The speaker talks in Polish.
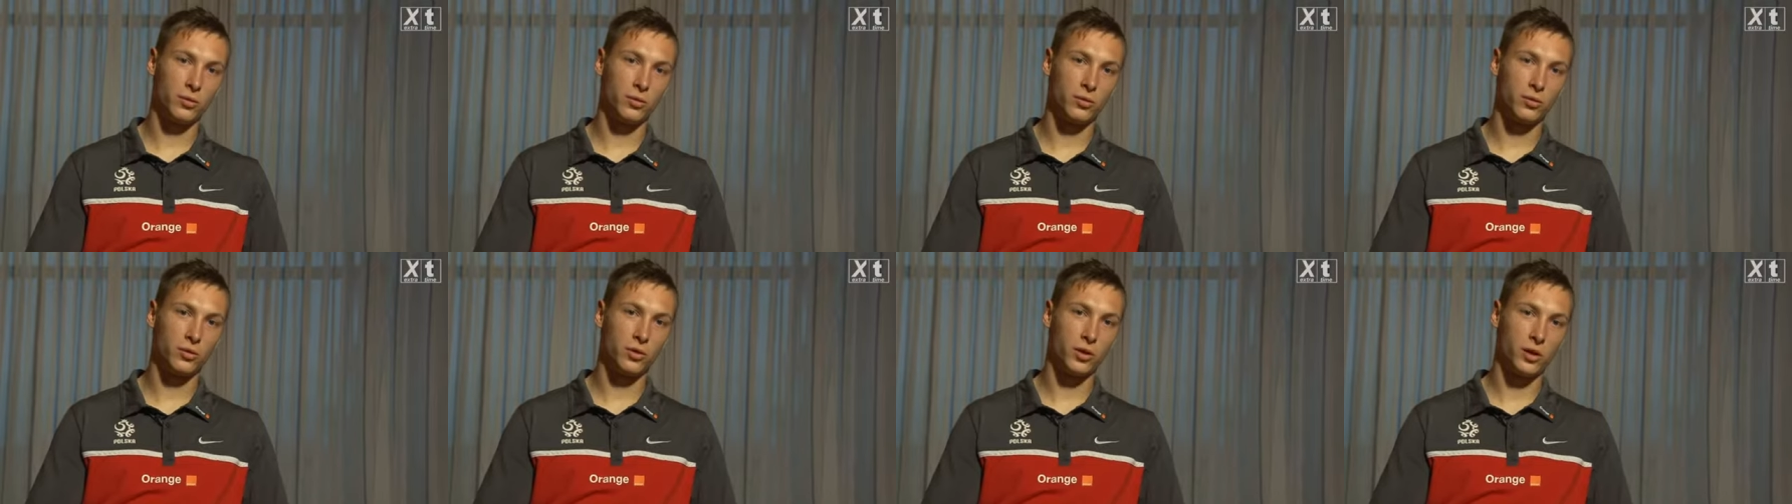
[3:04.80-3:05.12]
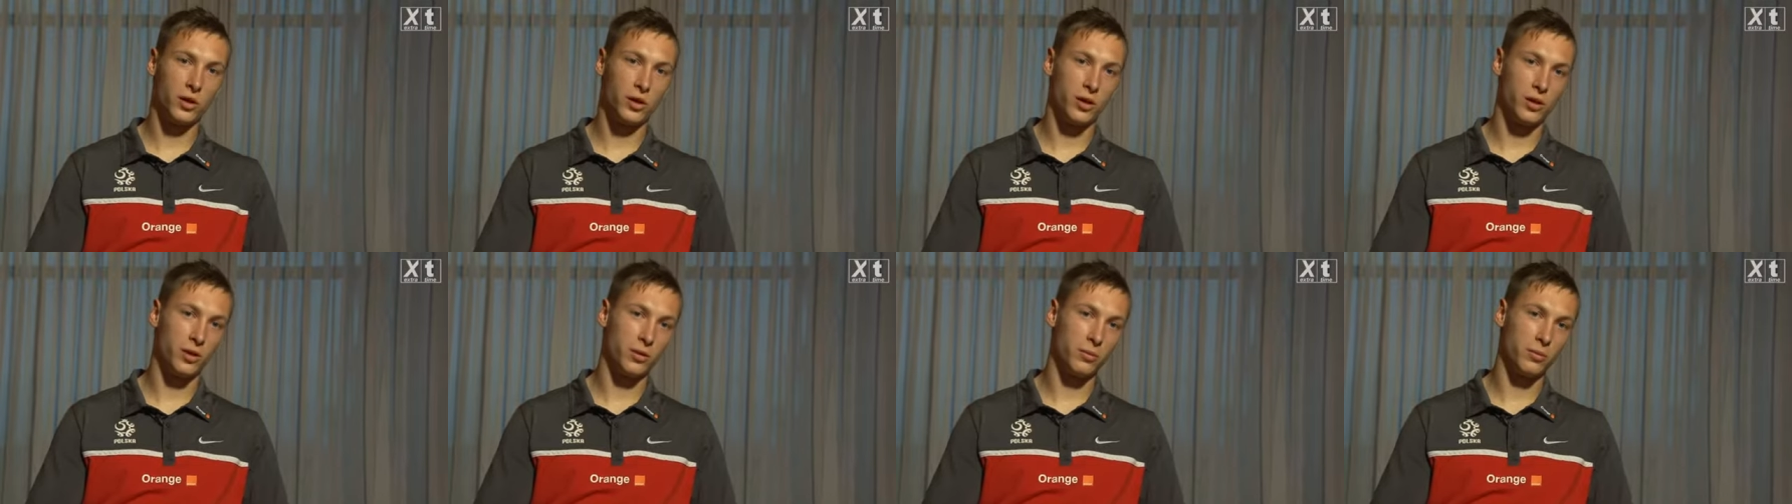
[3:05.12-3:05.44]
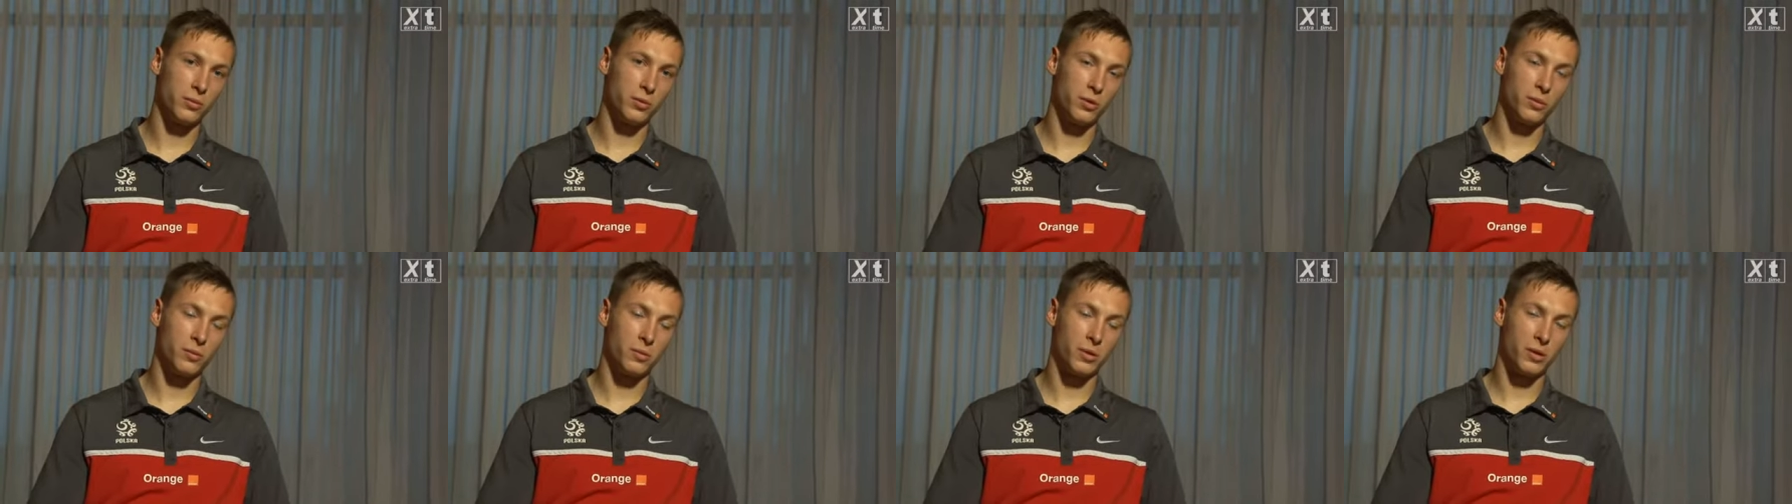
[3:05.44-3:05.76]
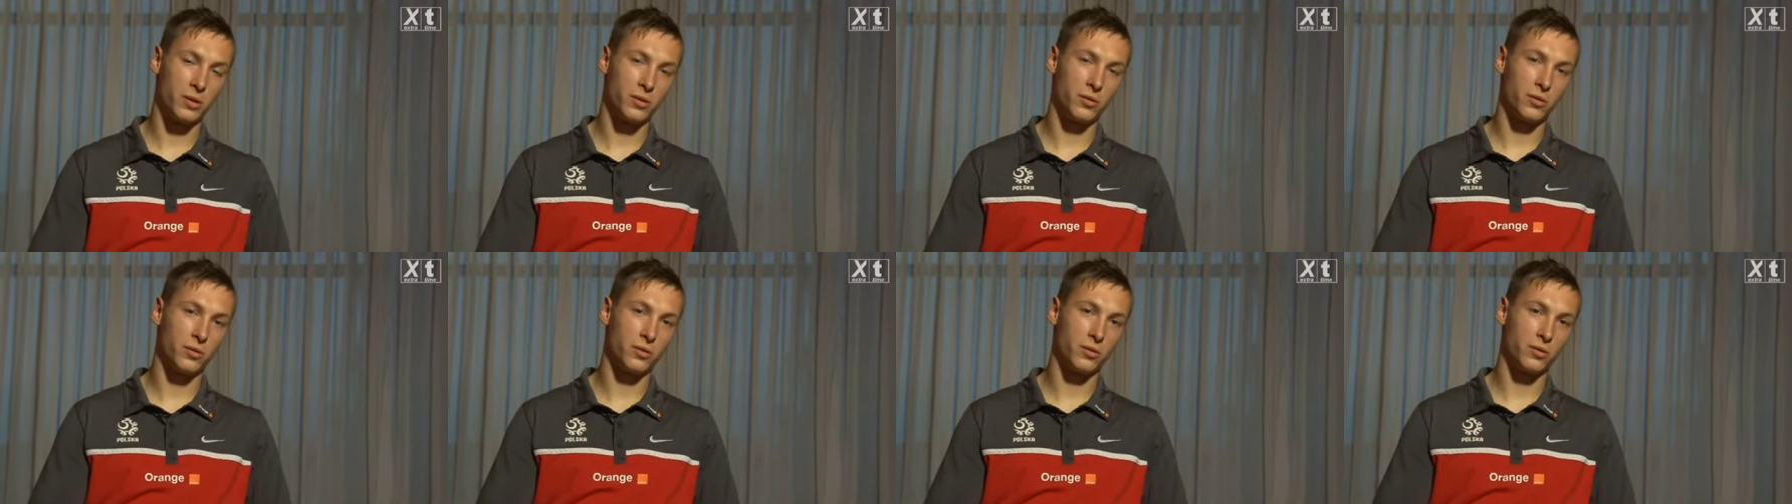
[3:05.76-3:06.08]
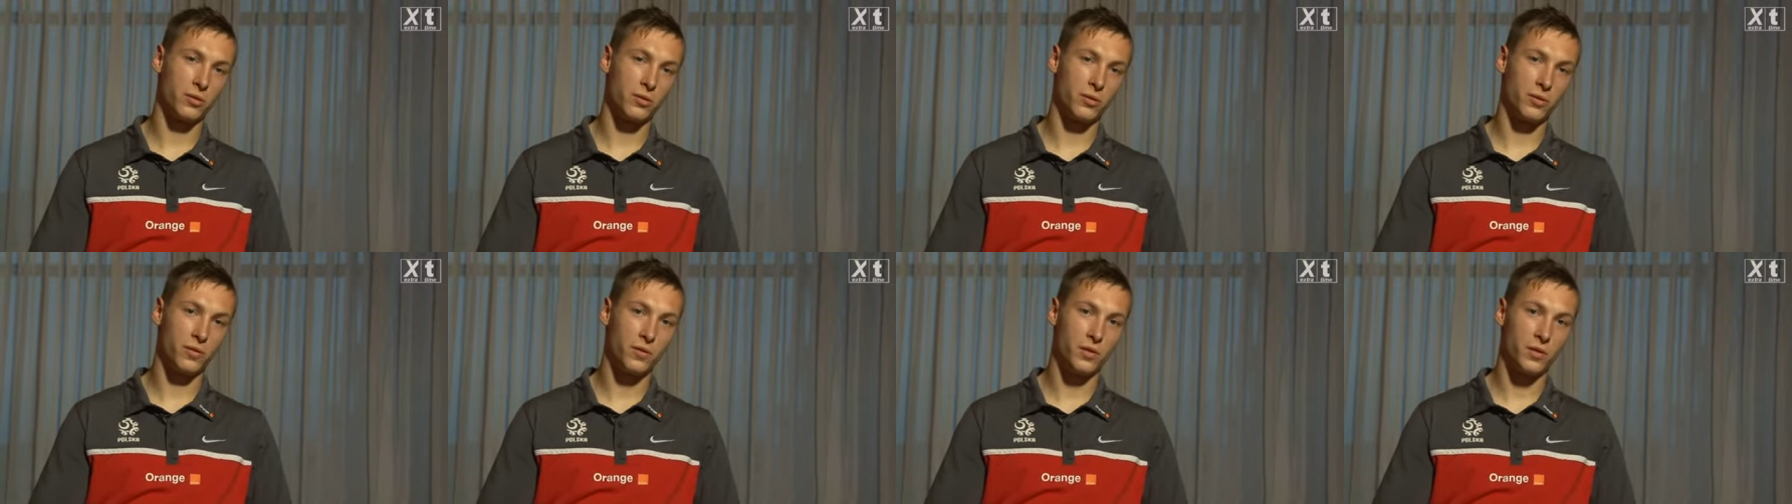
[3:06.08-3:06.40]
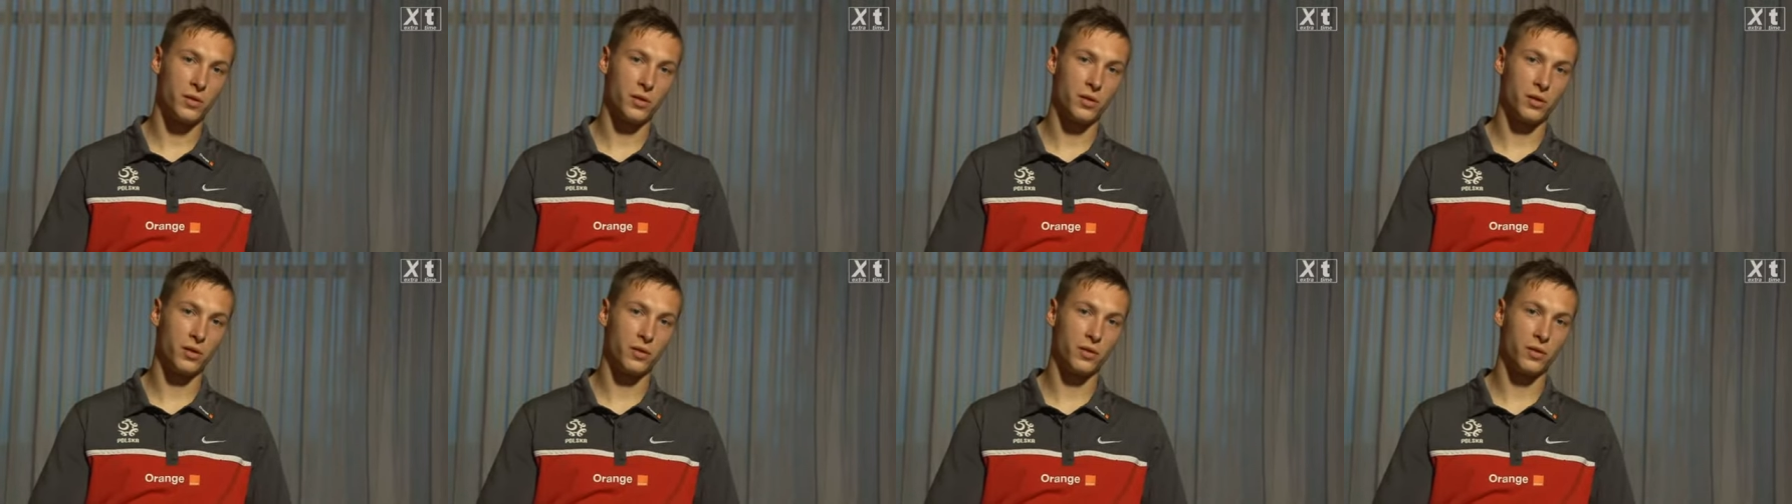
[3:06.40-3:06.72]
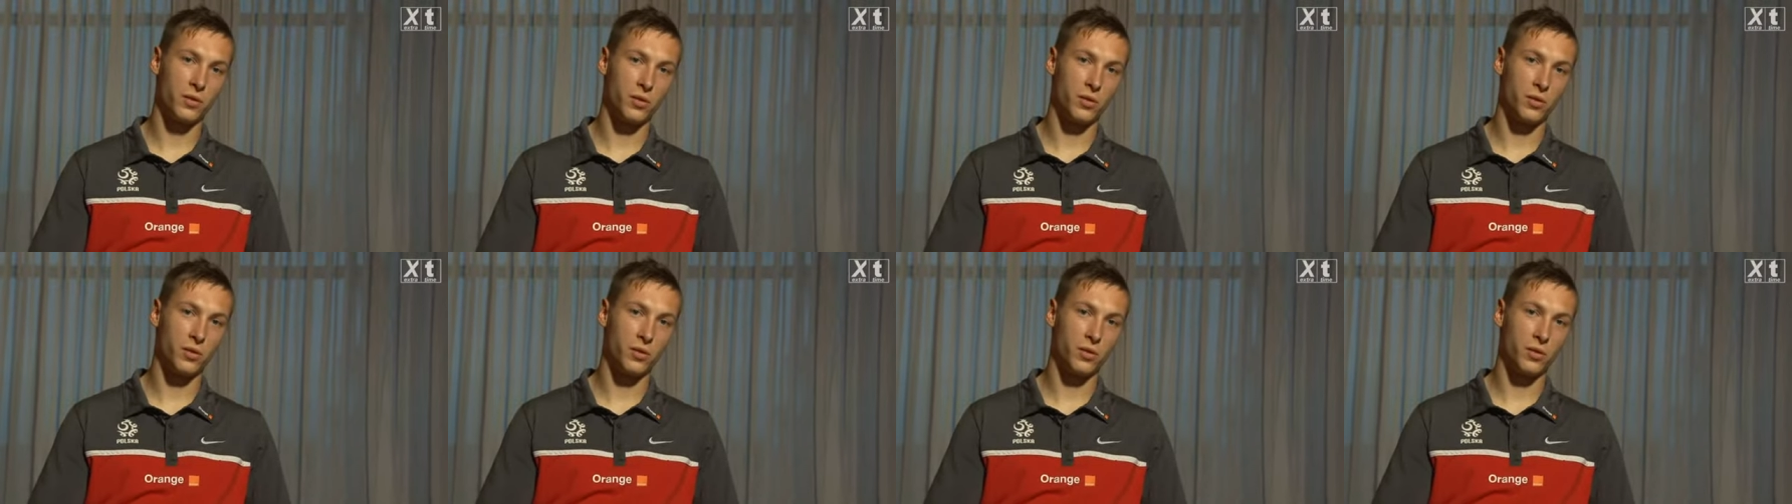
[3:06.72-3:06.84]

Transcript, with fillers: odczucia byłem bardzo oczywiście